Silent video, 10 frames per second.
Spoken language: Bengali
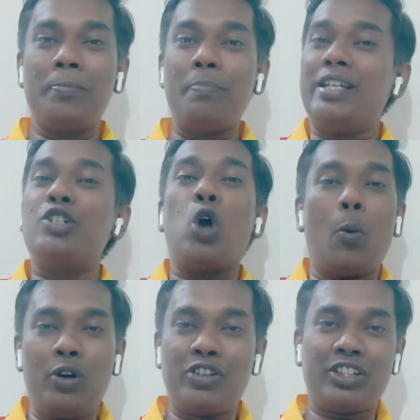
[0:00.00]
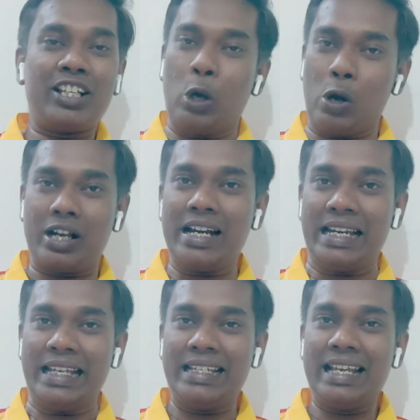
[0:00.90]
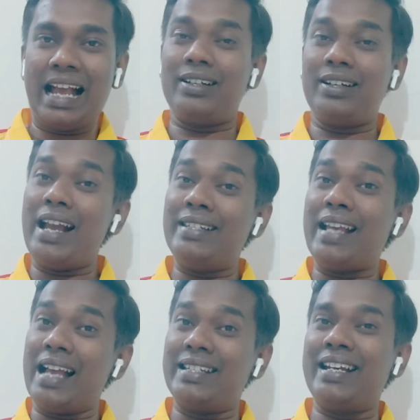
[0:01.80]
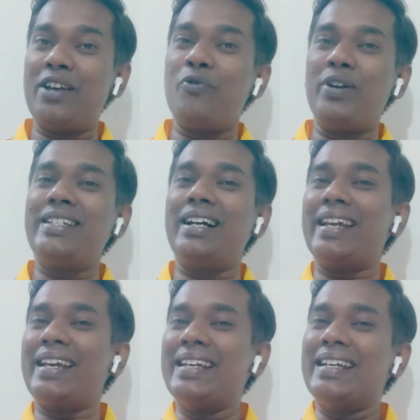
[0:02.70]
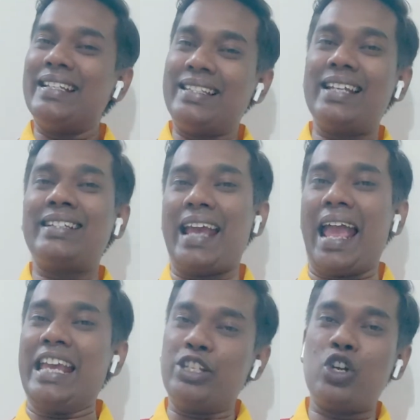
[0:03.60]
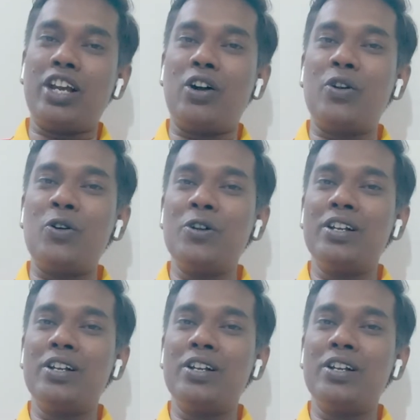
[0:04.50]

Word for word: বেশি সমালোচনা দরকার নেই গাইজ আজকের এই উইনটাকে জাস্ট এনজয় করো